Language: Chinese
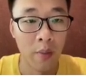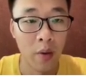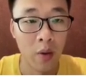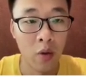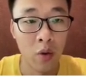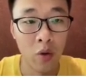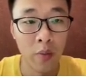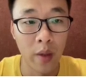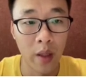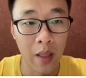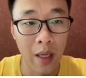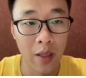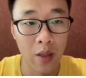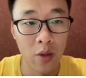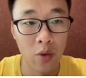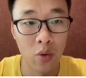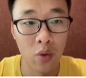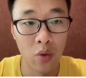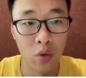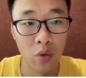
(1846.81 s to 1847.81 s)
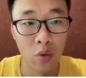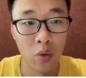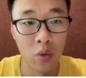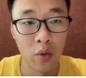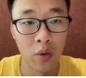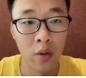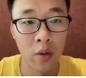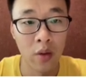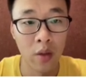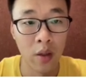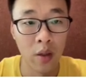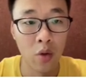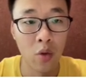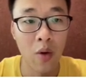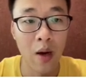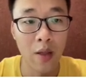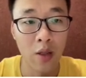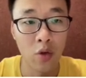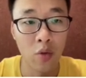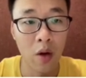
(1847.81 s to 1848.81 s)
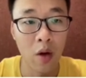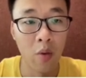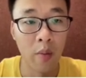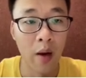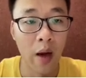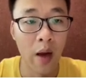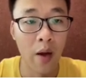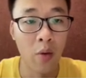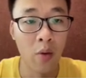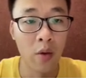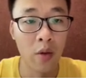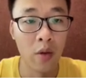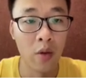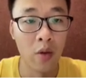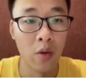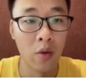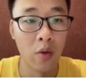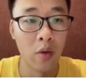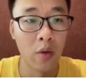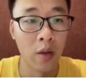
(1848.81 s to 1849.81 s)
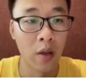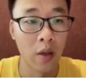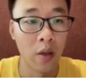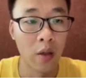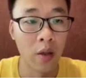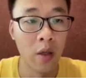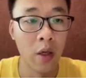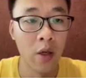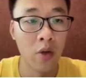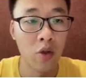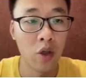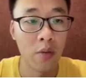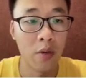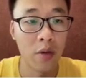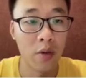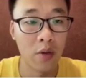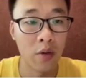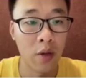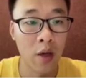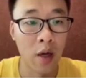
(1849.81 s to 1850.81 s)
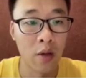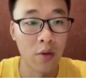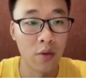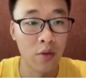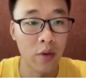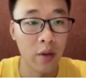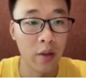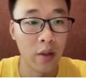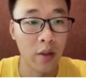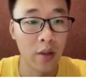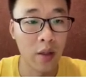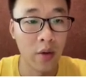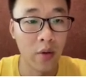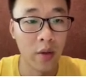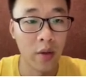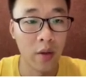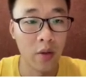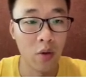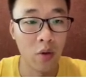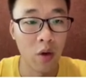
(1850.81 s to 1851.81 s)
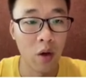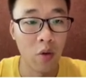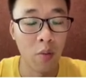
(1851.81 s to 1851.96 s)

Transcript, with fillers: 公共表达式去除的优化之外，我们还会有shape constraint 相关的优化。